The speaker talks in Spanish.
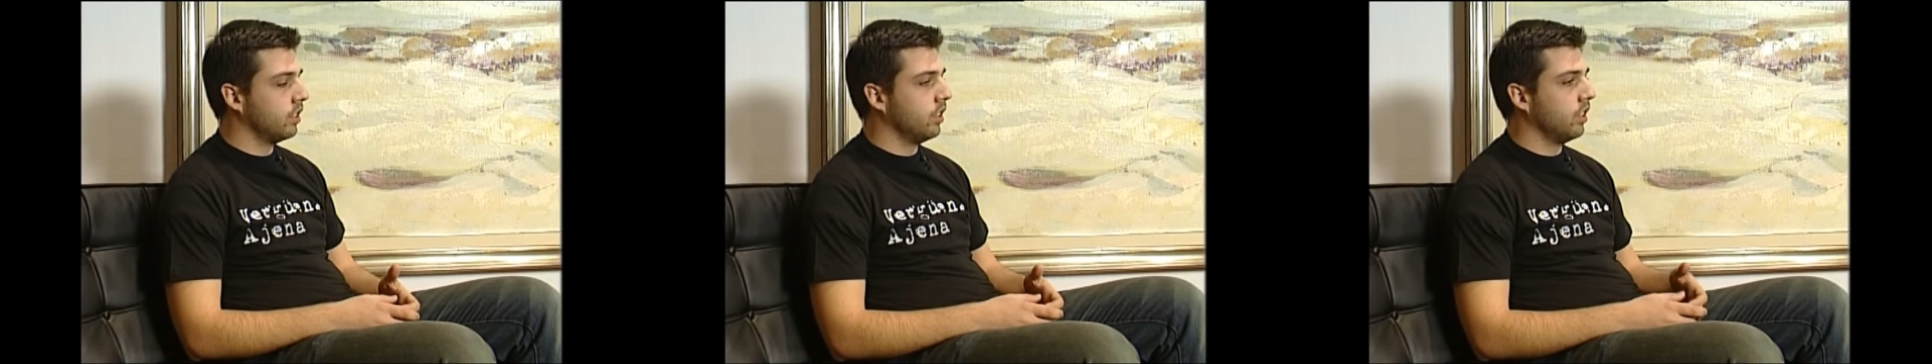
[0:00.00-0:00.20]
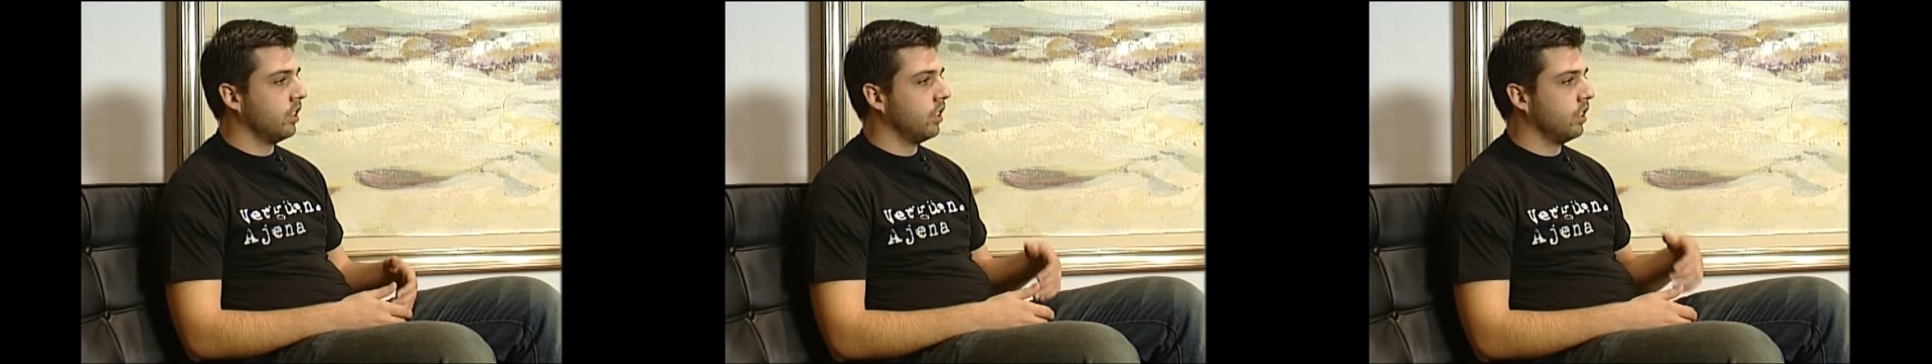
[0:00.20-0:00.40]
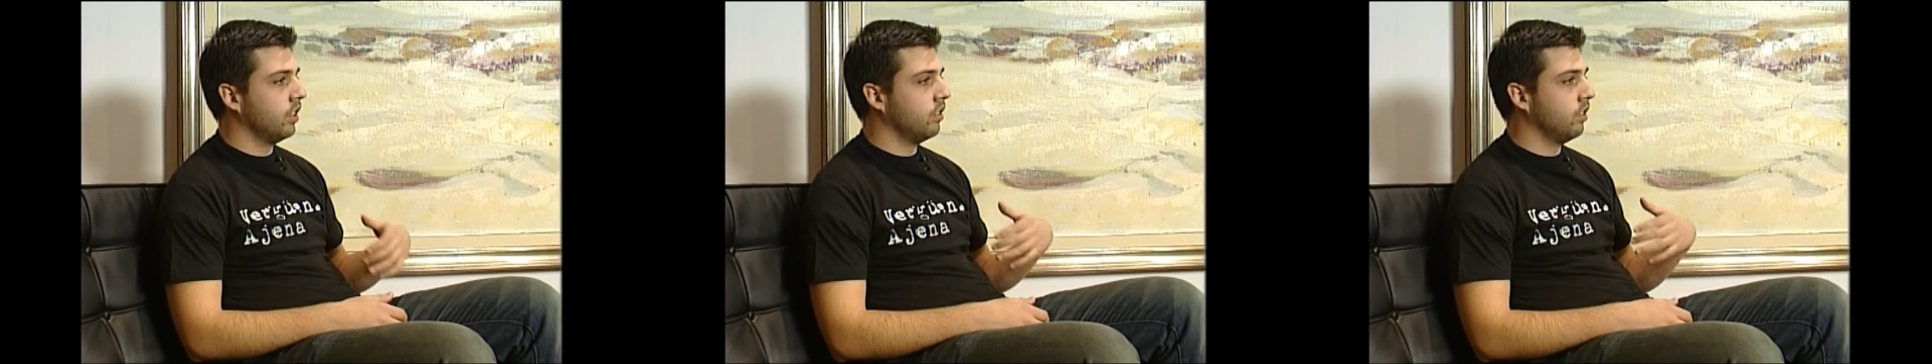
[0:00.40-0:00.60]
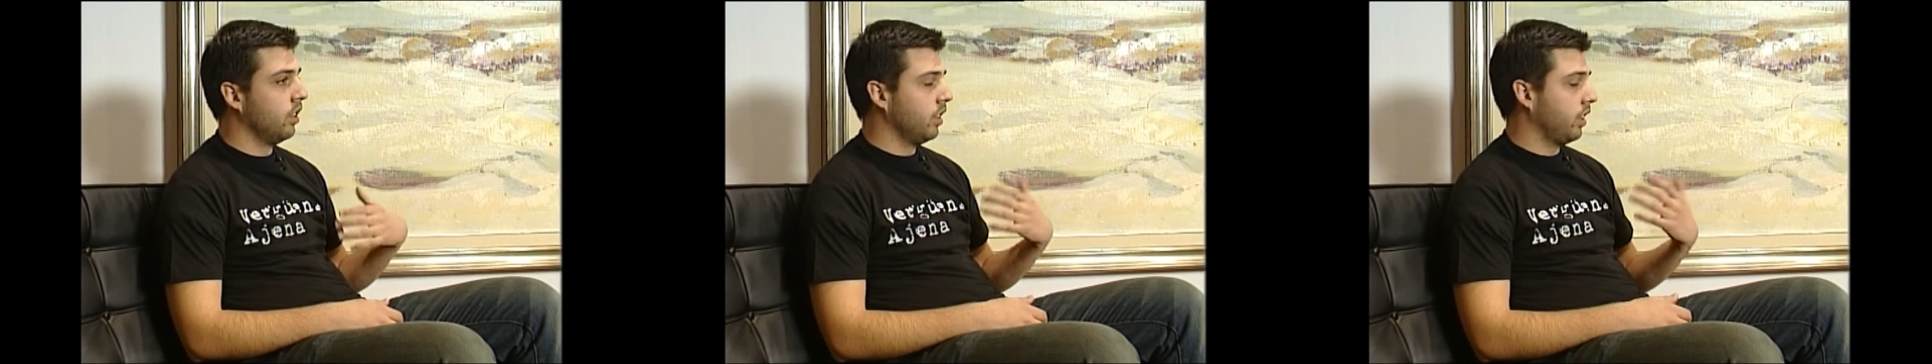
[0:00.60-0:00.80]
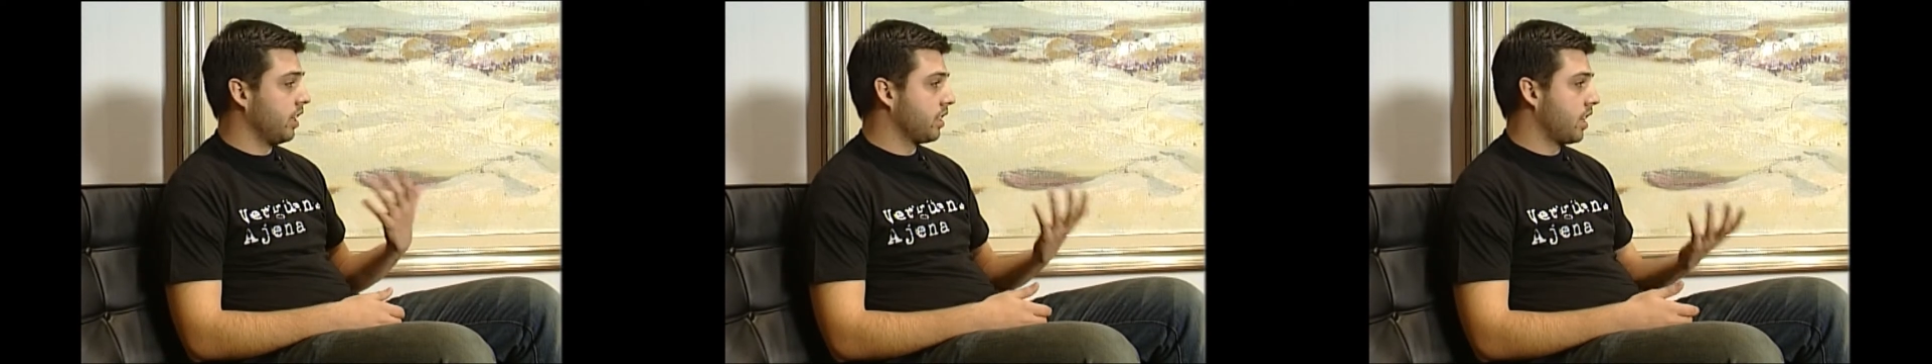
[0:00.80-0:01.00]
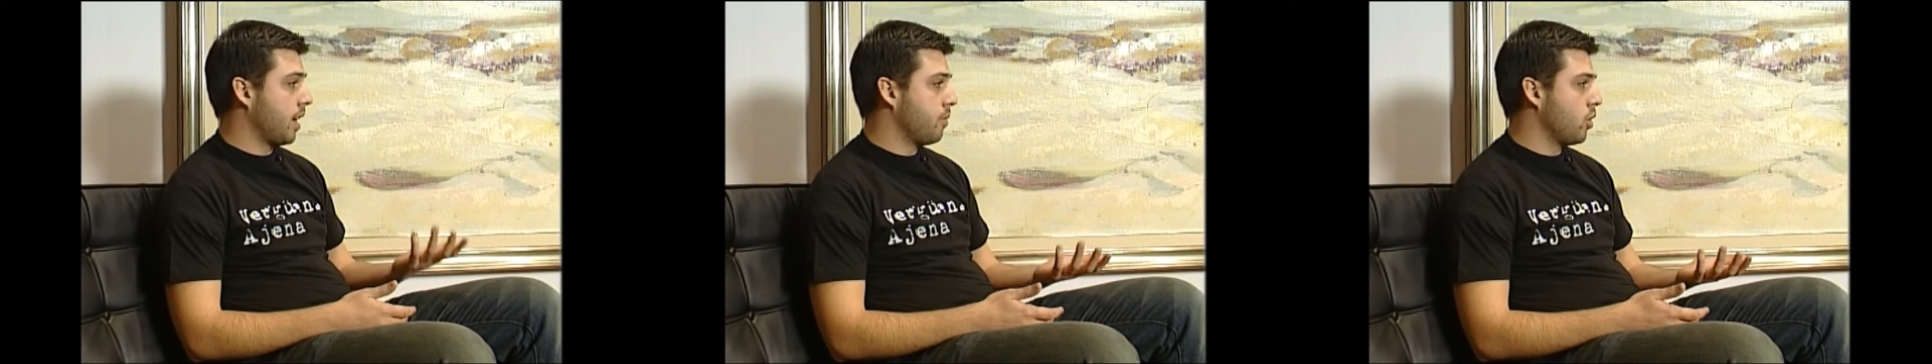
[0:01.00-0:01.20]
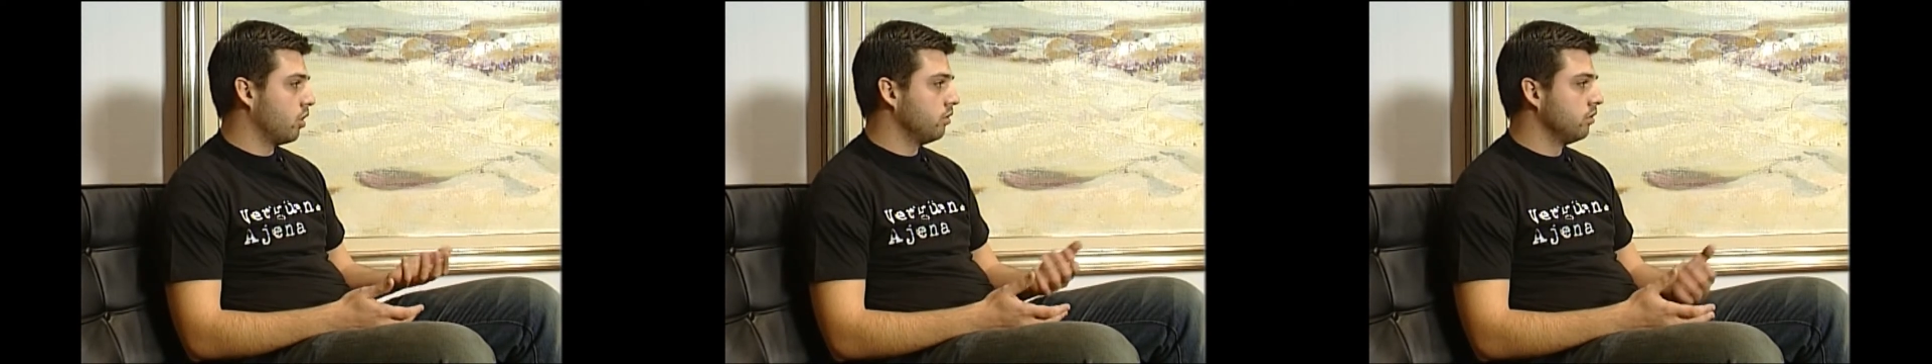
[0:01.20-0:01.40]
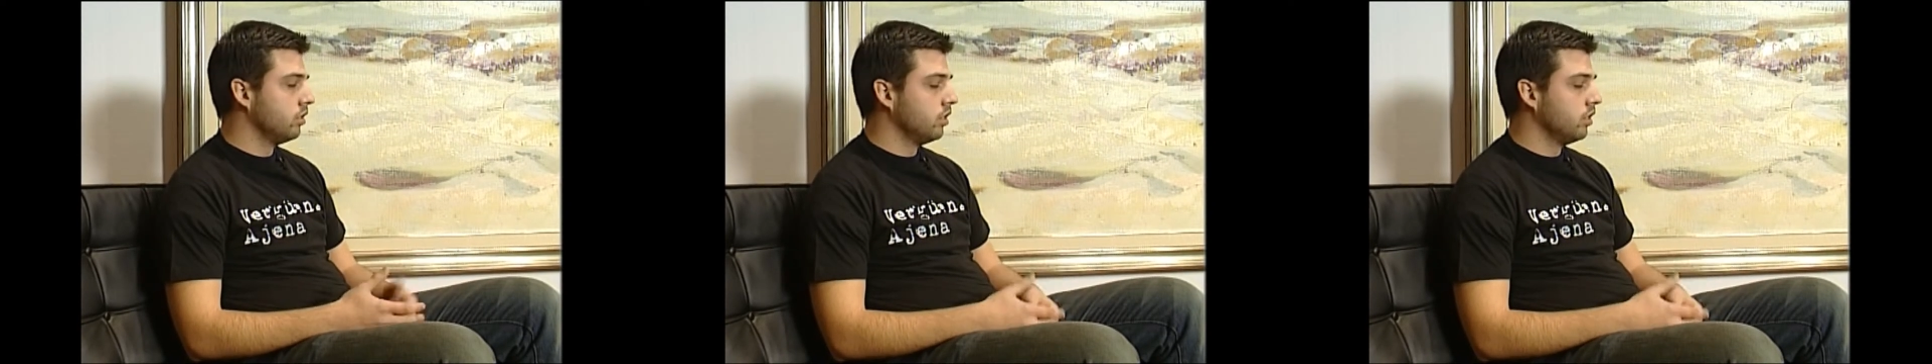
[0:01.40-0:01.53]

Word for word: eh, es el amor